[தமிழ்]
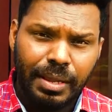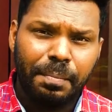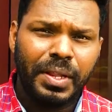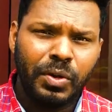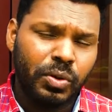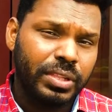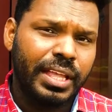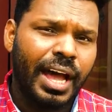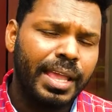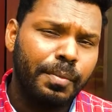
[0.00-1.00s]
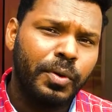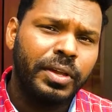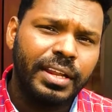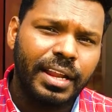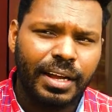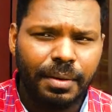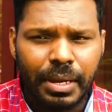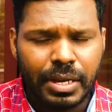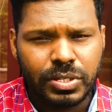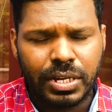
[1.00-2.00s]
இப்படி ஒரு தாய் போயிருக்காங்க
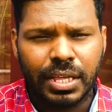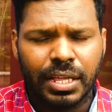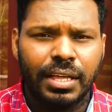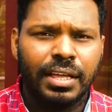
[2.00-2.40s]
அப்படின்னு சொன்னால்